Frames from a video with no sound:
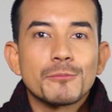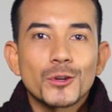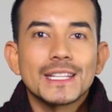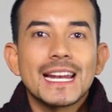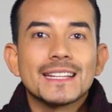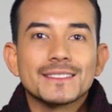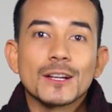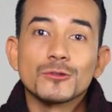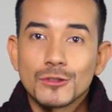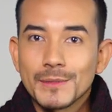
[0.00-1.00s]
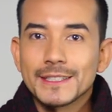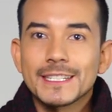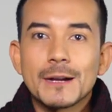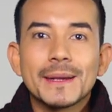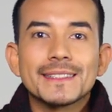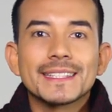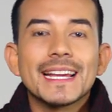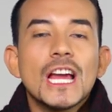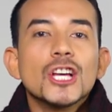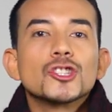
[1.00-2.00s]
por delante
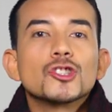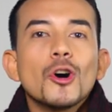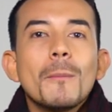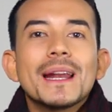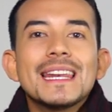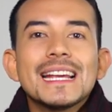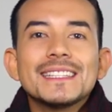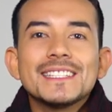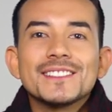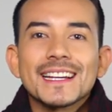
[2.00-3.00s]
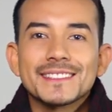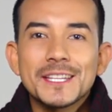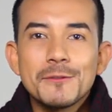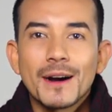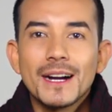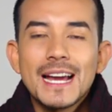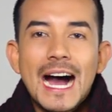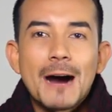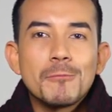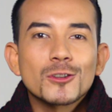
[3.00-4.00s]
automáticamente, toman la iniciativa,
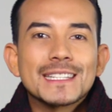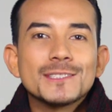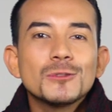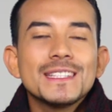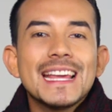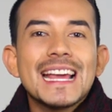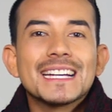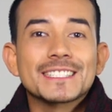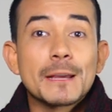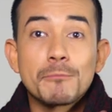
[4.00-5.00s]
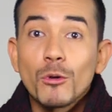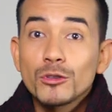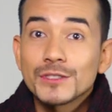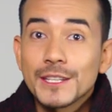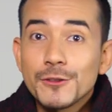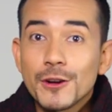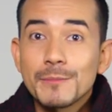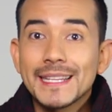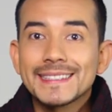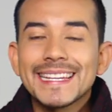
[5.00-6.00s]
aportando ideas que
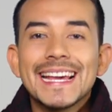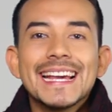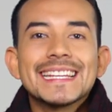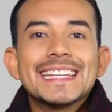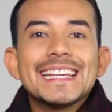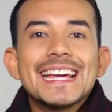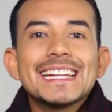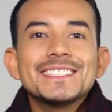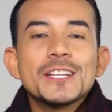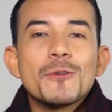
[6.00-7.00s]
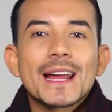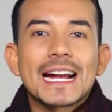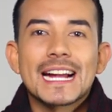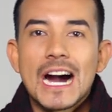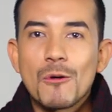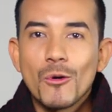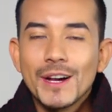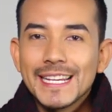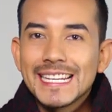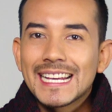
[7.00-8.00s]
posteriormente quieren llevar a cabo
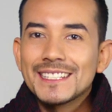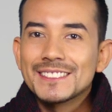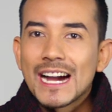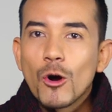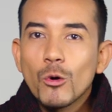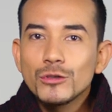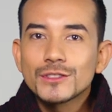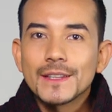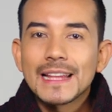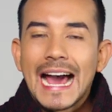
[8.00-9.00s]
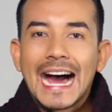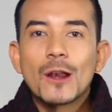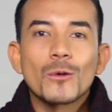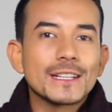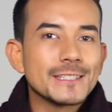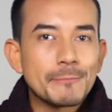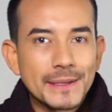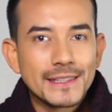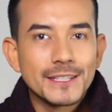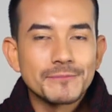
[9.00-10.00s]
y que se ajustan a lo que se
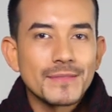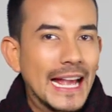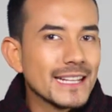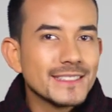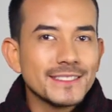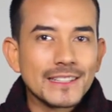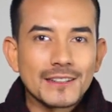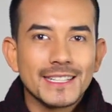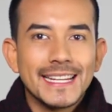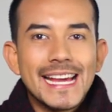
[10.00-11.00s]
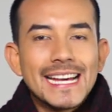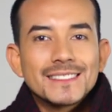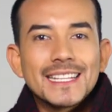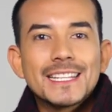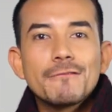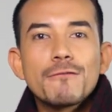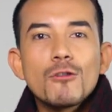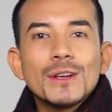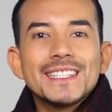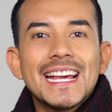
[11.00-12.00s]
pide. Es decir, tienen
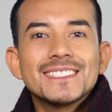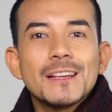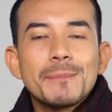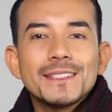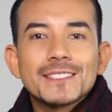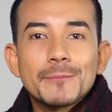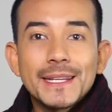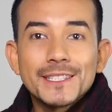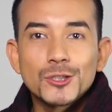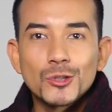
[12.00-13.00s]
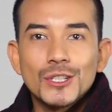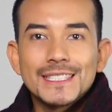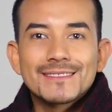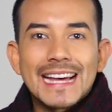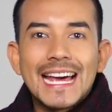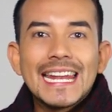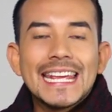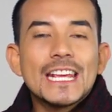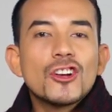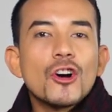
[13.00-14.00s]
fluidez de pensamiento, tal
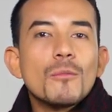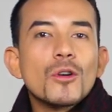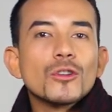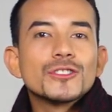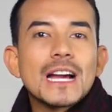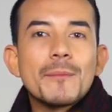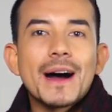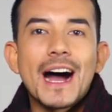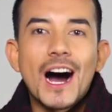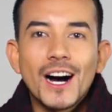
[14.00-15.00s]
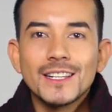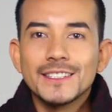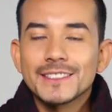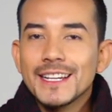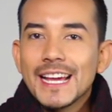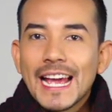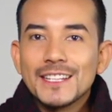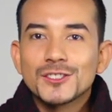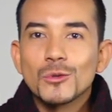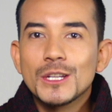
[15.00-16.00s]
y como lo llama Alder
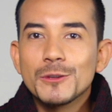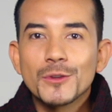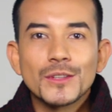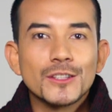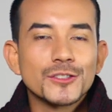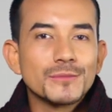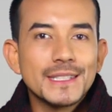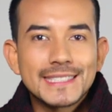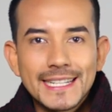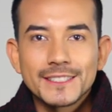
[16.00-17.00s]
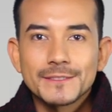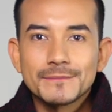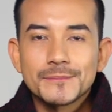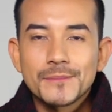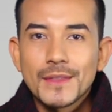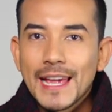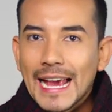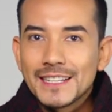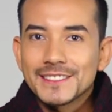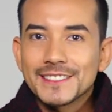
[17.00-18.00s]
en su libro del 2003.
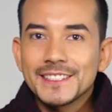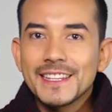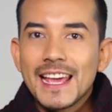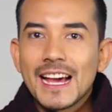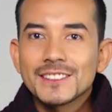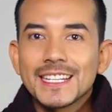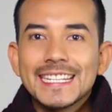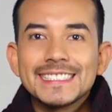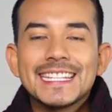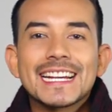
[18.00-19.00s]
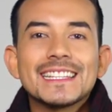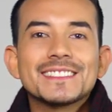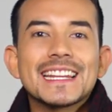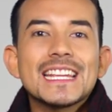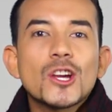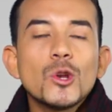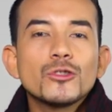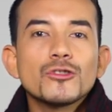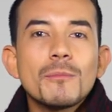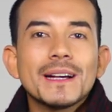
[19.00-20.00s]
Estas ideas llegan a ser
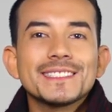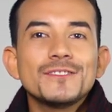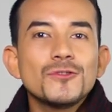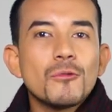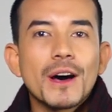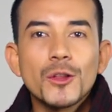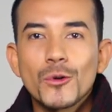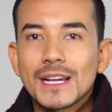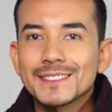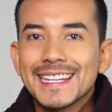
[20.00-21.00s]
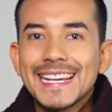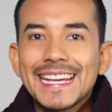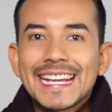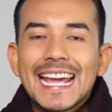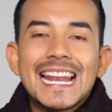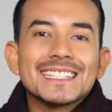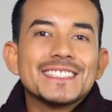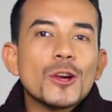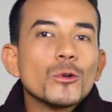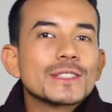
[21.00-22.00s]
incluso más innovadoras que las
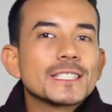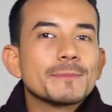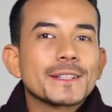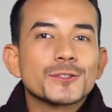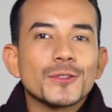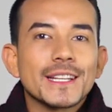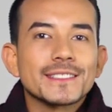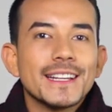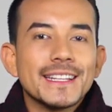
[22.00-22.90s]
de otras personas